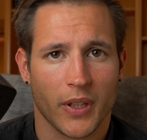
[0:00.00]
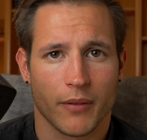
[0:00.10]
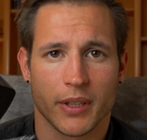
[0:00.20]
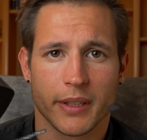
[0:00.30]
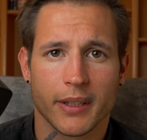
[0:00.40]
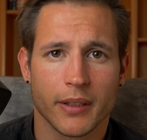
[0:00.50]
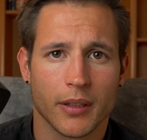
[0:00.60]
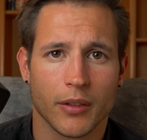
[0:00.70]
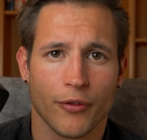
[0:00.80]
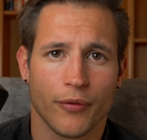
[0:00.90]

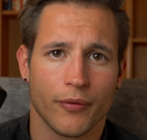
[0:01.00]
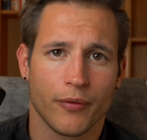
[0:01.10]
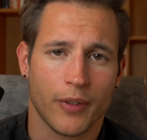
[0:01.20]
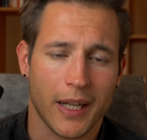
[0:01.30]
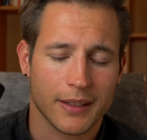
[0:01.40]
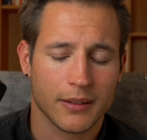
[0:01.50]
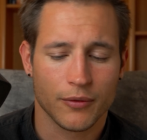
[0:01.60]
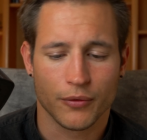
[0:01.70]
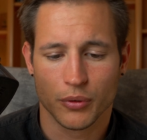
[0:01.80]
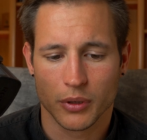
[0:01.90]
Wichtige Fakten
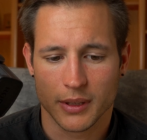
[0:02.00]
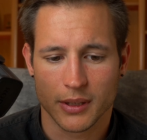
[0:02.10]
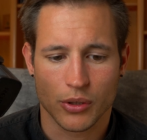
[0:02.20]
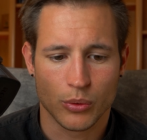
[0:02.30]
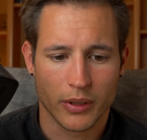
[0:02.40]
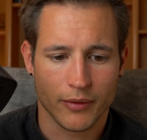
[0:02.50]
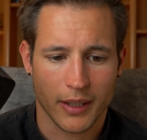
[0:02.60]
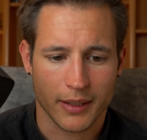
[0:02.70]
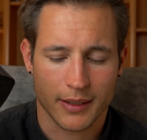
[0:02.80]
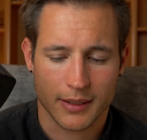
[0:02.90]
für diese Studie
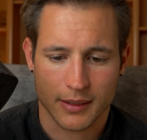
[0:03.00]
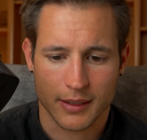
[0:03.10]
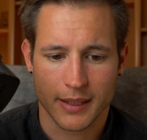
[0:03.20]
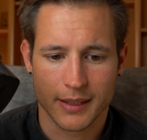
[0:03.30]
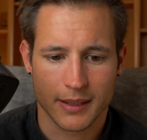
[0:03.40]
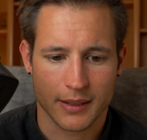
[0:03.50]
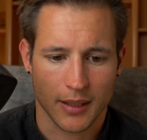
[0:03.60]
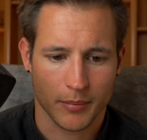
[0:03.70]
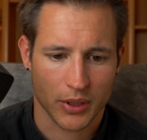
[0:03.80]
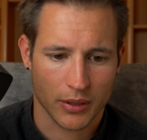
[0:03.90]
waren, dass es
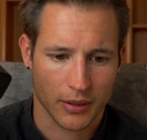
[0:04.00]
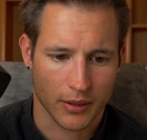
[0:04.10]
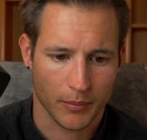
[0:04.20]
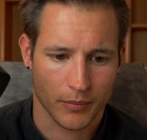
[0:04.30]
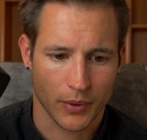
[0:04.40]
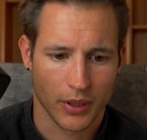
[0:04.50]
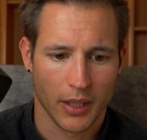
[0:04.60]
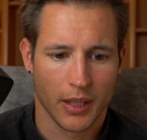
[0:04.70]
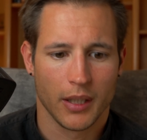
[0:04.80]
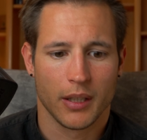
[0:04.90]
insgesamt ähm,
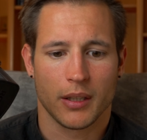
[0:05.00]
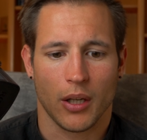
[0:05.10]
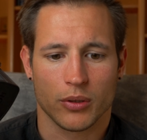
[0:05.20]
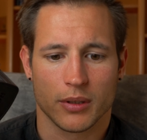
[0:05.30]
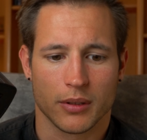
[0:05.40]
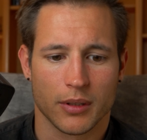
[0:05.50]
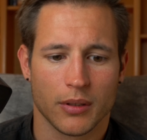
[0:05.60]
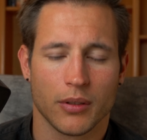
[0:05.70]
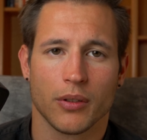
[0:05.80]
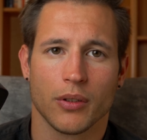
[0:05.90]

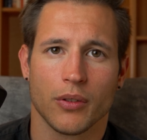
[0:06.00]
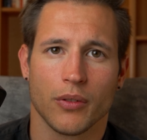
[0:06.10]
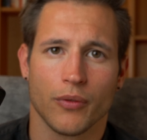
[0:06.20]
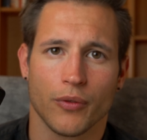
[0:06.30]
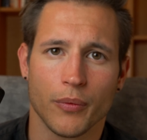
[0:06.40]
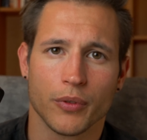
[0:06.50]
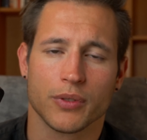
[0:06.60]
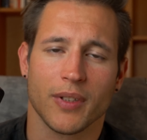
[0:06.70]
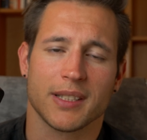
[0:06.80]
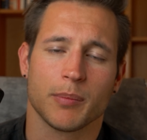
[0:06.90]

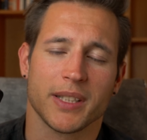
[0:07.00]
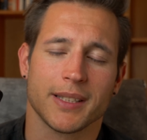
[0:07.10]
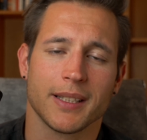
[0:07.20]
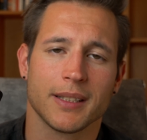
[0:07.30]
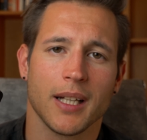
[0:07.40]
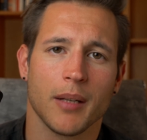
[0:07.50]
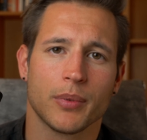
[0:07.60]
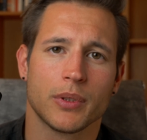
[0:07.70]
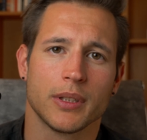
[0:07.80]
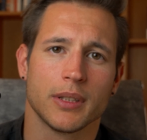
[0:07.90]
1025 Patienten
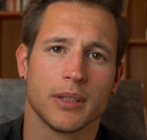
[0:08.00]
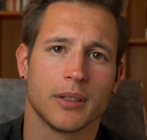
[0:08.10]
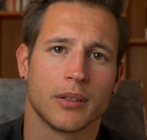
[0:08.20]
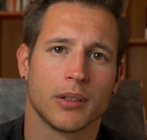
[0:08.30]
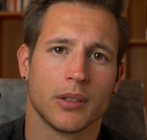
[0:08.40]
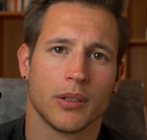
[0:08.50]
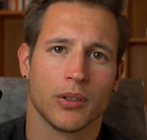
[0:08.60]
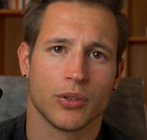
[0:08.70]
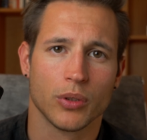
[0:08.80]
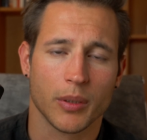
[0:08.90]
gab, die
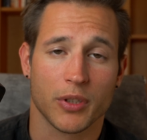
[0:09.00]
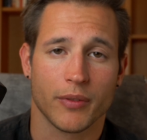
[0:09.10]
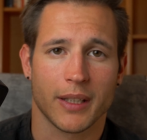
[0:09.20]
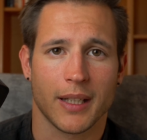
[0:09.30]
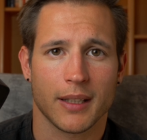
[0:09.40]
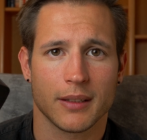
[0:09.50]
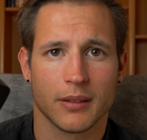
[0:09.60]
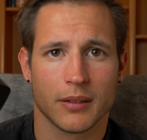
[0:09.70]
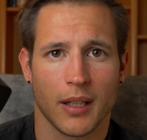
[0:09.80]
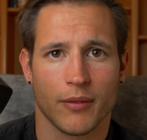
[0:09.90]
Schulterbeschwerden
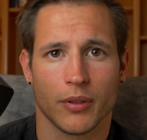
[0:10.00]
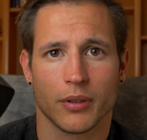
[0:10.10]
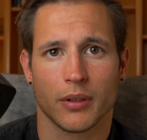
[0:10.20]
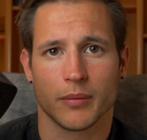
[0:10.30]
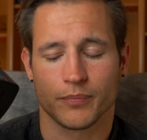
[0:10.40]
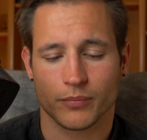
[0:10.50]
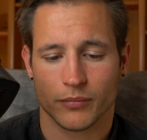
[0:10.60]
hatten. Davon